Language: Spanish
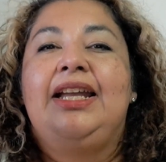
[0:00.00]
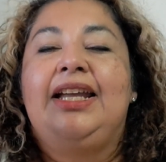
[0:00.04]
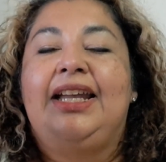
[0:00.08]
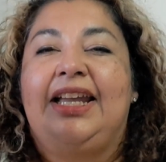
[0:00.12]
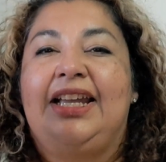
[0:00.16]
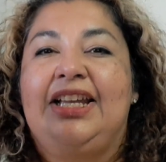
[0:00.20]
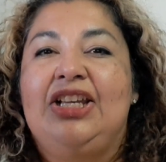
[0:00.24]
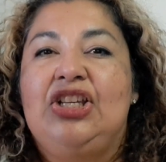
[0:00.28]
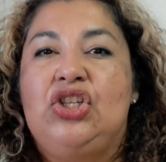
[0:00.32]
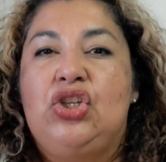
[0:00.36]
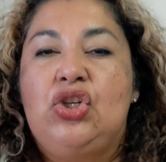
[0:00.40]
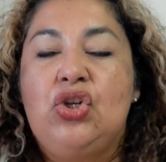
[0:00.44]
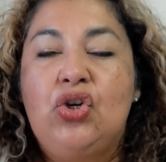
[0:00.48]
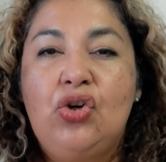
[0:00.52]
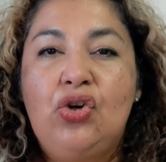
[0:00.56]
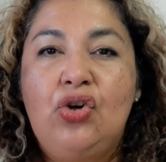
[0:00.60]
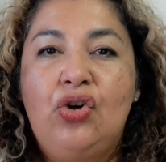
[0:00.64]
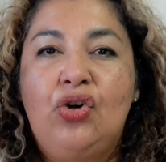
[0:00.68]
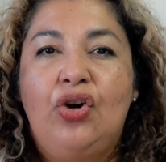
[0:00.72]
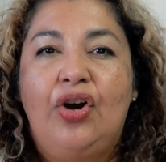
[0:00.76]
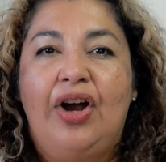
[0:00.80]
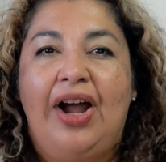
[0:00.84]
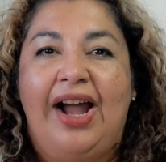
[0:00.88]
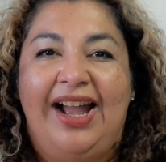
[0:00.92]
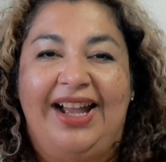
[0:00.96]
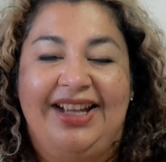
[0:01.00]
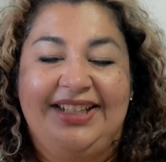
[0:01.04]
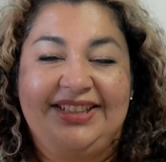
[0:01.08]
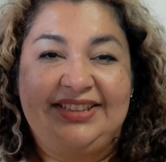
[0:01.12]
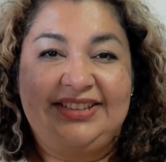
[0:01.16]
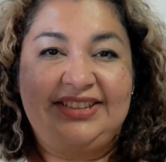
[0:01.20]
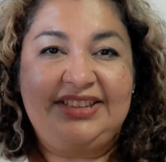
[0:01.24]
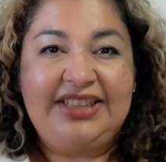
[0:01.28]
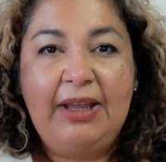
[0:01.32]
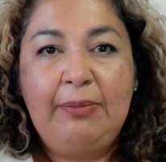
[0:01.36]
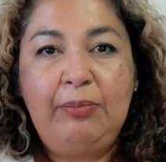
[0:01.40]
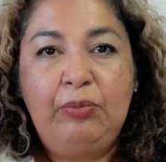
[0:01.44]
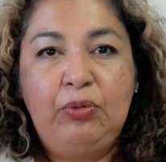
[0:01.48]
que yo
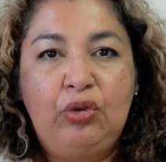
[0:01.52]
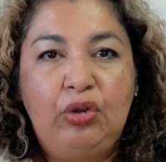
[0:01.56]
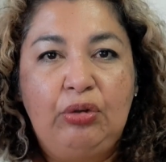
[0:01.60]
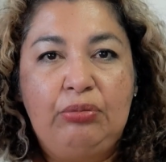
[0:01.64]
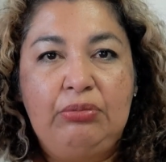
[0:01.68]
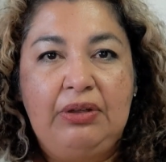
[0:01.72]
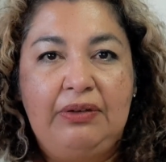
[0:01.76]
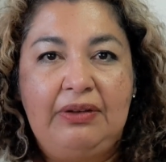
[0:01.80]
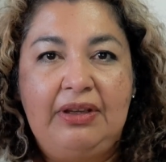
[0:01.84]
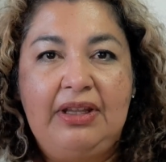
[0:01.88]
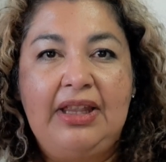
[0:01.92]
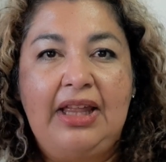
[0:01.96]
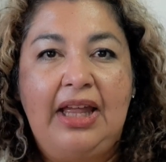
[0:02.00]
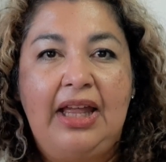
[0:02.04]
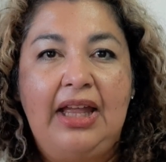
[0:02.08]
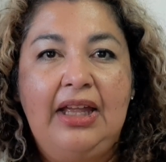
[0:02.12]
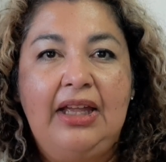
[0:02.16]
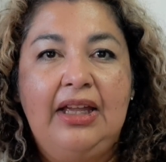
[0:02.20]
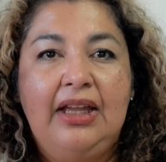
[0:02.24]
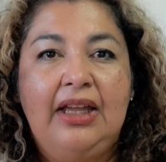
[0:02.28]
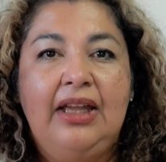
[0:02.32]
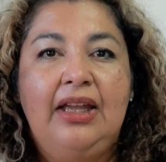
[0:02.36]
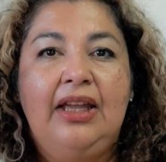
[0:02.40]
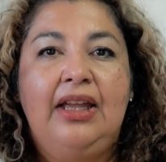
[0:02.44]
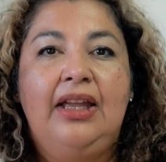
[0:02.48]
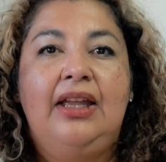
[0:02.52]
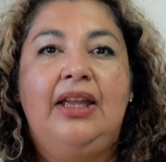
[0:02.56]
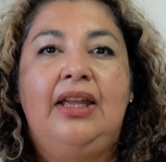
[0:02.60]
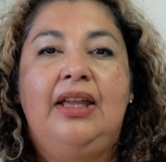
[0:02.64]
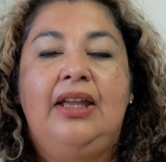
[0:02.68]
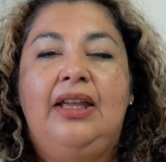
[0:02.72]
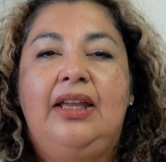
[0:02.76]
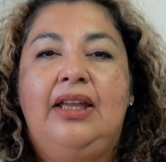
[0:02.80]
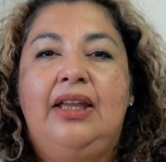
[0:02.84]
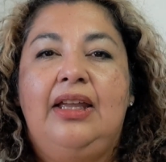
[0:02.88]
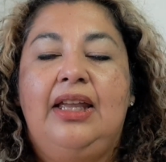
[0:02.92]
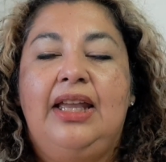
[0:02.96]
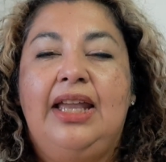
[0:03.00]
acepto en mi vida
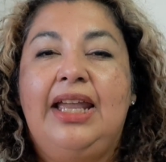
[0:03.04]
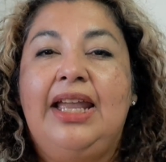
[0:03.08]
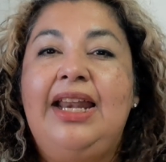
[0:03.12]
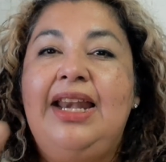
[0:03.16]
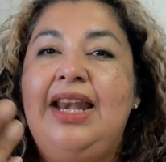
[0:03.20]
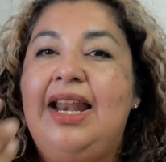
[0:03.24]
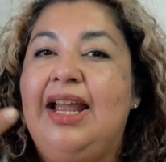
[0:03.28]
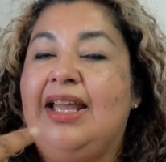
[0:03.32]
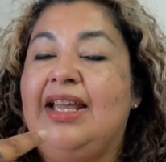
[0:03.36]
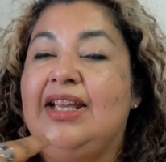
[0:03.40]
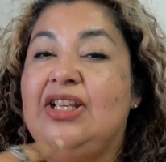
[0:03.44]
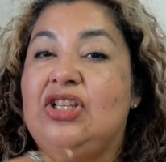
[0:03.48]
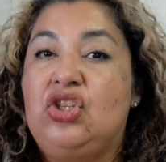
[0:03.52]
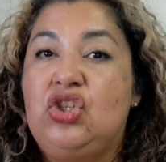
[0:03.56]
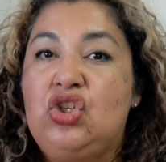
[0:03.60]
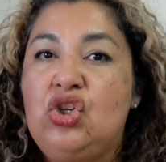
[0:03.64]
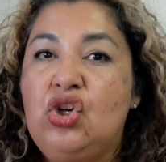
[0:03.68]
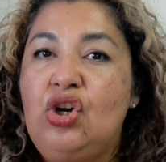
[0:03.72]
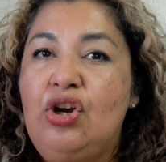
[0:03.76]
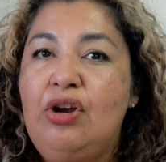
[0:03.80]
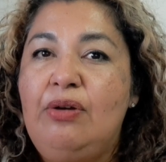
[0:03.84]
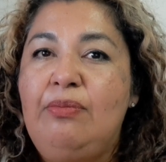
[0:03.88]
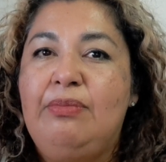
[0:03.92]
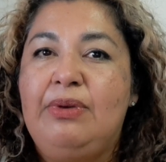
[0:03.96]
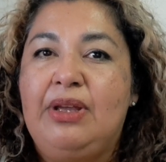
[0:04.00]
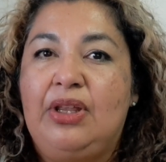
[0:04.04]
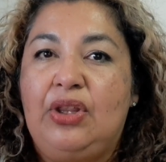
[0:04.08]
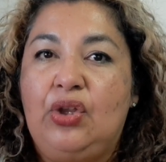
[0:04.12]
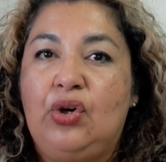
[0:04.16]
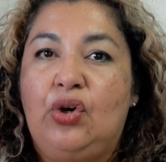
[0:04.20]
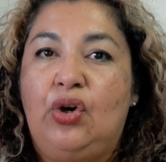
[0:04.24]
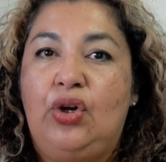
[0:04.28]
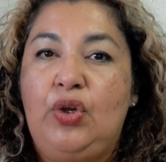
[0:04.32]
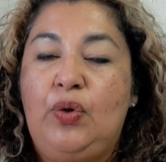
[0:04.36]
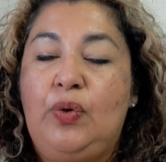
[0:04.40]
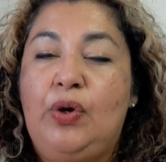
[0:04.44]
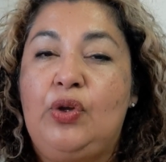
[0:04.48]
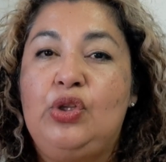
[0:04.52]
es la que yo me
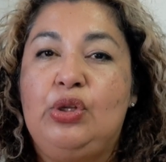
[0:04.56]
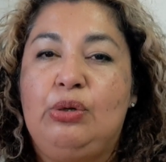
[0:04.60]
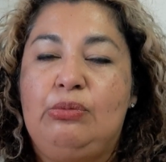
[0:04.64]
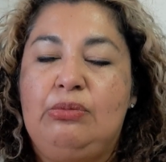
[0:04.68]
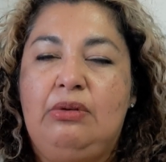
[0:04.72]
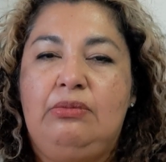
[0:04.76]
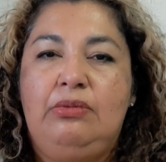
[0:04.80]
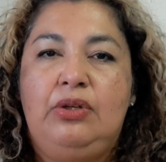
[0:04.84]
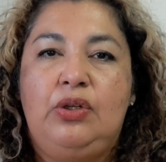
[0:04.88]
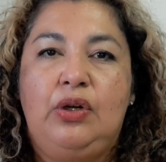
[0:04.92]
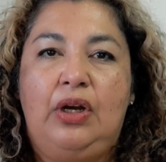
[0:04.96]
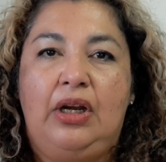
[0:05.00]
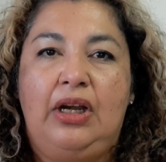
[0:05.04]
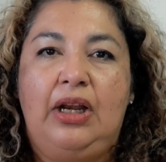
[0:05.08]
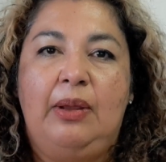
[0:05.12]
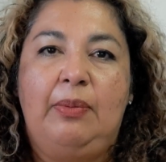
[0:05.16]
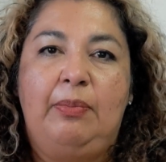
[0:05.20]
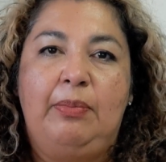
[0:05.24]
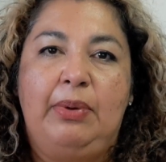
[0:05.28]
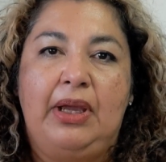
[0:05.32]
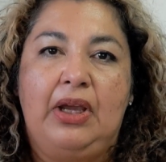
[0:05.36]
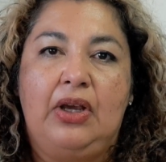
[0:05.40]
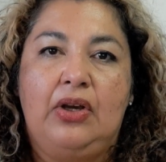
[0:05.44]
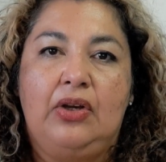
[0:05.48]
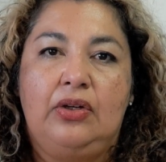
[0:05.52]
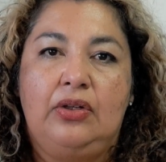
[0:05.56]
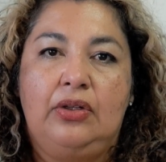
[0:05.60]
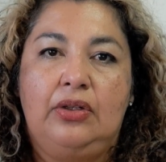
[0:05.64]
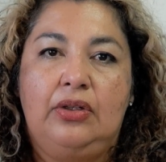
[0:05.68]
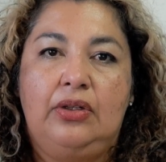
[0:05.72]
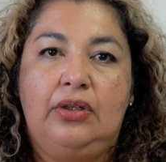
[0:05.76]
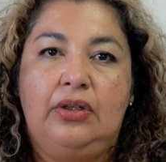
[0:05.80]
doy cuando me miro al espejo.